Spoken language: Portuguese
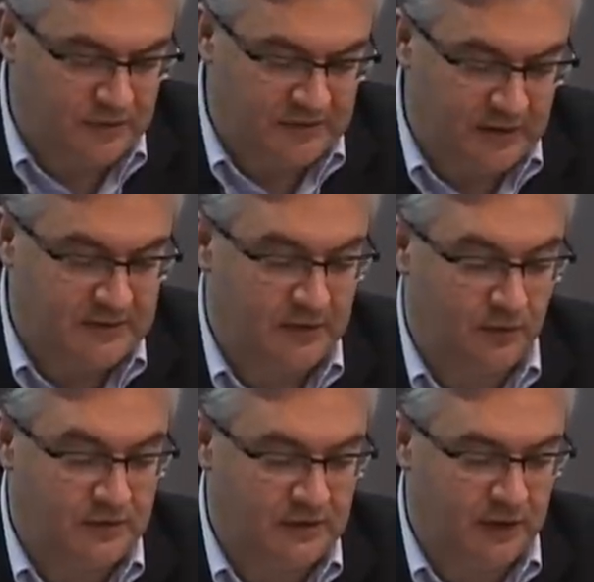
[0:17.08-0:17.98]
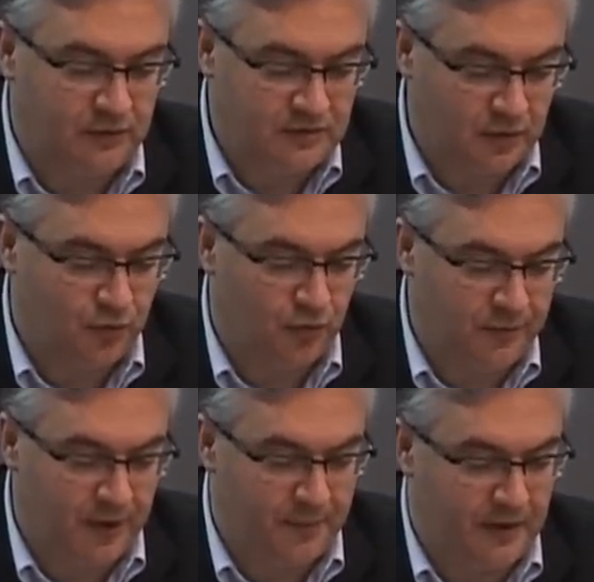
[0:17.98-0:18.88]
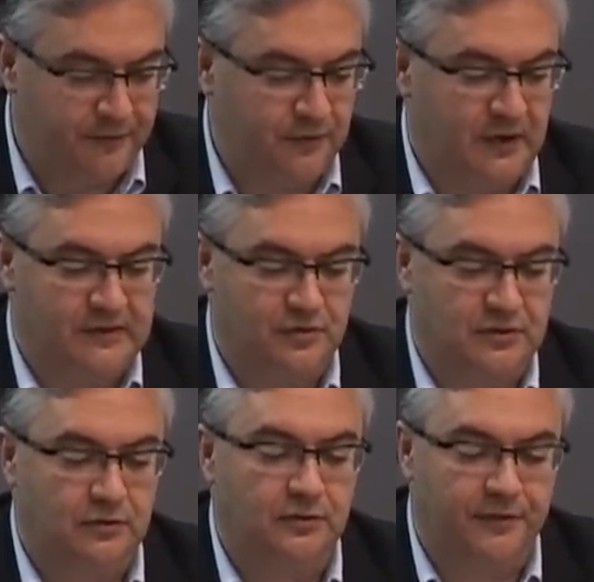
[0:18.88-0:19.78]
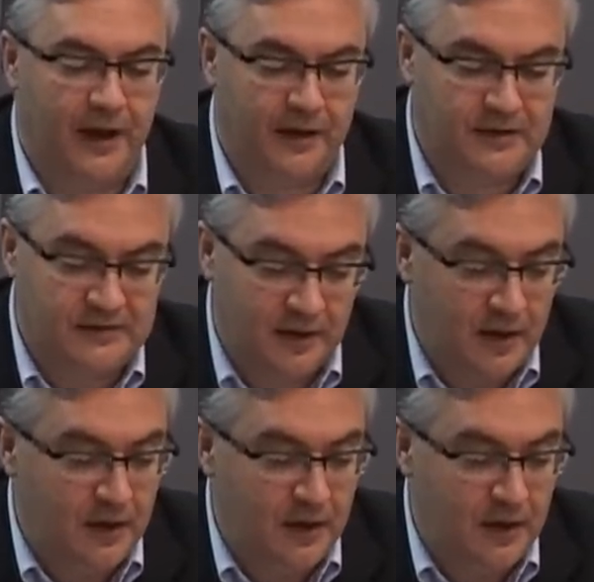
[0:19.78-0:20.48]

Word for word: com extensão em Direito de Economia pela Fundação Getúlio Vargas,